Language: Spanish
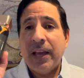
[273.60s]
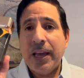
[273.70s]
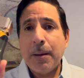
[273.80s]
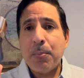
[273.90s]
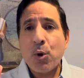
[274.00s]

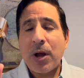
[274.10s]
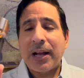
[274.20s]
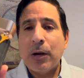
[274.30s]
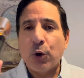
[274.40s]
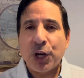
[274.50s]

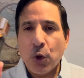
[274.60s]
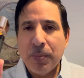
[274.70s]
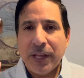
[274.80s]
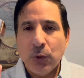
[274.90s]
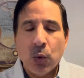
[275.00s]
Época que lo
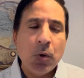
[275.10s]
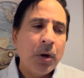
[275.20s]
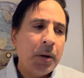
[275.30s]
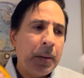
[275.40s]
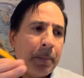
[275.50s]
recomiendo.
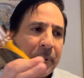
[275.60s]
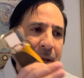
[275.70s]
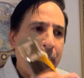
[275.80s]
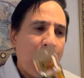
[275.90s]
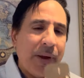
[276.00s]

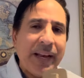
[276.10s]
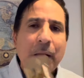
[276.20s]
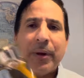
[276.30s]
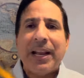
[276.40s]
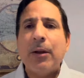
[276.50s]

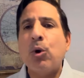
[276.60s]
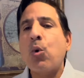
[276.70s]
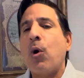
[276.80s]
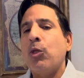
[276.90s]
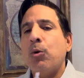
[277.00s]
Primavera, verano es
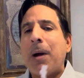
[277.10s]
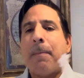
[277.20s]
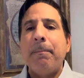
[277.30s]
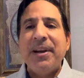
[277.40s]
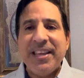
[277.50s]
cuando
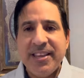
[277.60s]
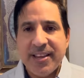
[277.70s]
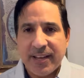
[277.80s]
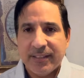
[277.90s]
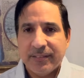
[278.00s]
más
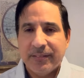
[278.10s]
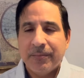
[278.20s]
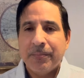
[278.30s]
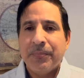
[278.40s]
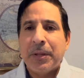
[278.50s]
brilla.
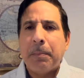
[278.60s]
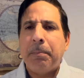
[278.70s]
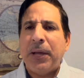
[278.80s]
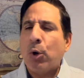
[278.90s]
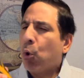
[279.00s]

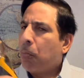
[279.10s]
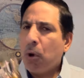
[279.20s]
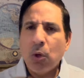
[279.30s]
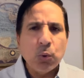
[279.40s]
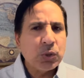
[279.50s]
Pero lo
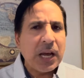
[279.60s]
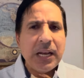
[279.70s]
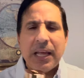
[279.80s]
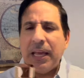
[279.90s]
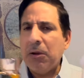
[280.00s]
puedo
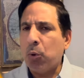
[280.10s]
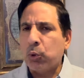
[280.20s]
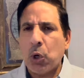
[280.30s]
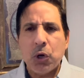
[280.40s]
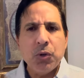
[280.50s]
usar en
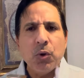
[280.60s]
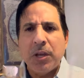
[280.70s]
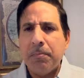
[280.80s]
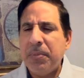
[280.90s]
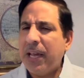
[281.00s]
otoño,
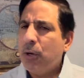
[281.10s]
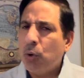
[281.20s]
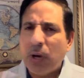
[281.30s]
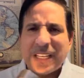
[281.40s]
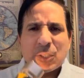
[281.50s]
en
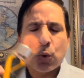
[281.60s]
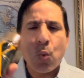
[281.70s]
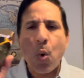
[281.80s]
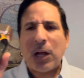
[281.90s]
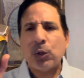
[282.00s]
invierno, es
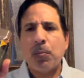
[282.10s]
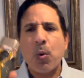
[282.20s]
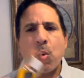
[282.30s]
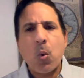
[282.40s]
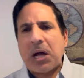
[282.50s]

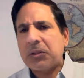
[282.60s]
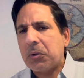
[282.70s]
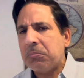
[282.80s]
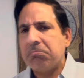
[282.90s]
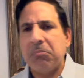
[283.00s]

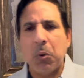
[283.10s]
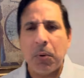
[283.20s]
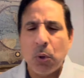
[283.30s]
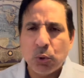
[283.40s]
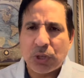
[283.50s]
4x4, lo
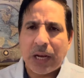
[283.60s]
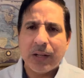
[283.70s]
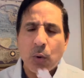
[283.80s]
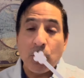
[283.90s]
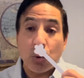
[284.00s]
puedo
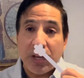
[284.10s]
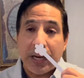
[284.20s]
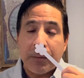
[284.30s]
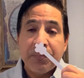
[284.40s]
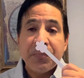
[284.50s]
usar cuando
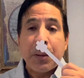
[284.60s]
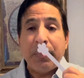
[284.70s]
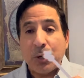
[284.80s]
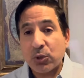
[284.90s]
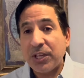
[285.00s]
quiera.
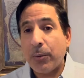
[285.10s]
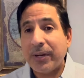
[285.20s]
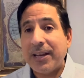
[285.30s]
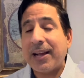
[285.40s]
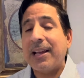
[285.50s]
Pero sí es
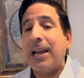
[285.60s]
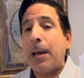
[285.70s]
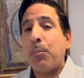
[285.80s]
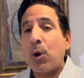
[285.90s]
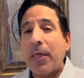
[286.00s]
verdad que en la
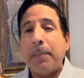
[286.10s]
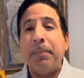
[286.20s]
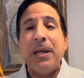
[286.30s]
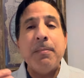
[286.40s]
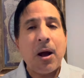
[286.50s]
época de
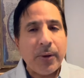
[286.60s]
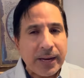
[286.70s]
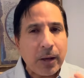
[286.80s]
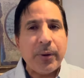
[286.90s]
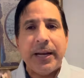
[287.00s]

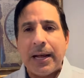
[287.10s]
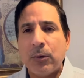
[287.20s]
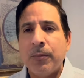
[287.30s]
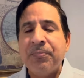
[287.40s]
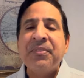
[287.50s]
primavera,
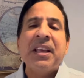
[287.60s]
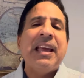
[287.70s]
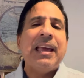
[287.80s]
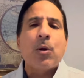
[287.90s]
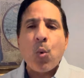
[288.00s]
verano,
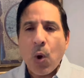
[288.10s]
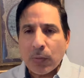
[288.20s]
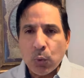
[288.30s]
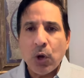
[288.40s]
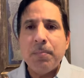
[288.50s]
es
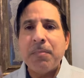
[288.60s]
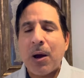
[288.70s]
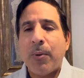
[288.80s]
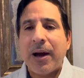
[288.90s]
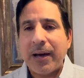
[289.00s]
cuando él
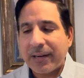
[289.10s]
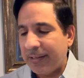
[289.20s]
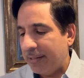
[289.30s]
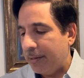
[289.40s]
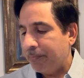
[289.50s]
más va a
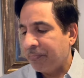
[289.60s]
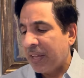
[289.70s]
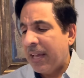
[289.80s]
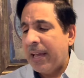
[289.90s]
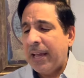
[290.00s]
rendir.
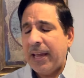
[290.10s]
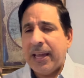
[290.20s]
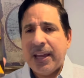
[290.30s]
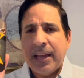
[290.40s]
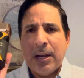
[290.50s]

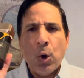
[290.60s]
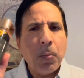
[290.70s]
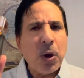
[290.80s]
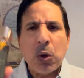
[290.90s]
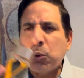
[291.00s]
Eh,
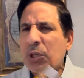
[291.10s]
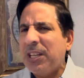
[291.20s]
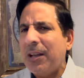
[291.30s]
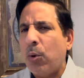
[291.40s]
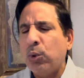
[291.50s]
lo puedo
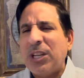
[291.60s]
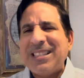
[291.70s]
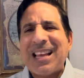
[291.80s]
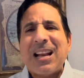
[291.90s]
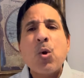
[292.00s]

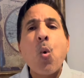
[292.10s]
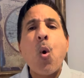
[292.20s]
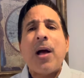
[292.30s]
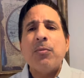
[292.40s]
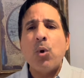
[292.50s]
utilizar
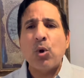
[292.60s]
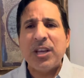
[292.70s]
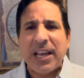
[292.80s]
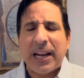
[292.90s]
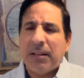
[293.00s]
cuando
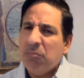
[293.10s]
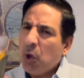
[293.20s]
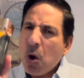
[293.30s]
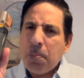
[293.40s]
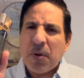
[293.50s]
quiera.
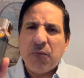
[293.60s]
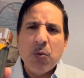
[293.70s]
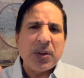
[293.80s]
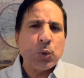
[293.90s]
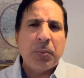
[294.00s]
No es un
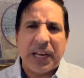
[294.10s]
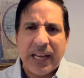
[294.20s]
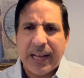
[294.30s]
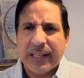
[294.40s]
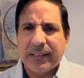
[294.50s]
perfume súper
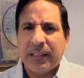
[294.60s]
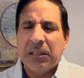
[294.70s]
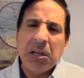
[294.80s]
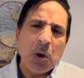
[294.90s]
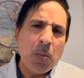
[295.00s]
elegante,
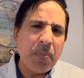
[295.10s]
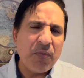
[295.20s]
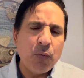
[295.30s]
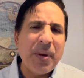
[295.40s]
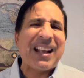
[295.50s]
es un
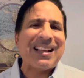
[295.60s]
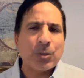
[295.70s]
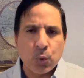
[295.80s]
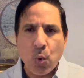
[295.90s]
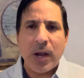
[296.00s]
perfume
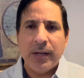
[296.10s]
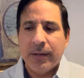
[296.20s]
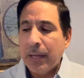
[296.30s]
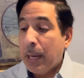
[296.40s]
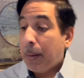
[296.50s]
casual.
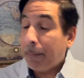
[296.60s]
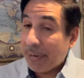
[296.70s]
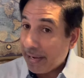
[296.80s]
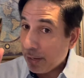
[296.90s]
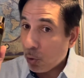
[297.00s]

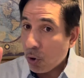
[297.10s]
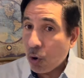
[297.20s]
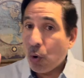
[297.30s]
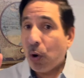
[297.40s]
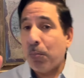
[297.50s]
Pero
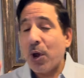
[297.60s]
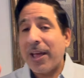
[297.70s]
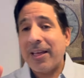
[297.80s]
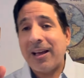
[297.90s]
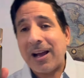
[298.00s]
ojo, voy
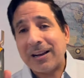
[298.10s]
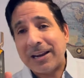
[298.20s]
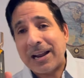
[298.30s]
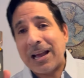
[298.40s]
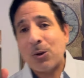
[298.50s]
a
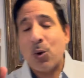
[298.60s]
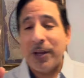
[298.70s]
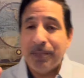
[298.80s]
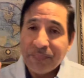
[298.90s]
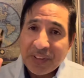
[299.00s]
aclarar algo ahí.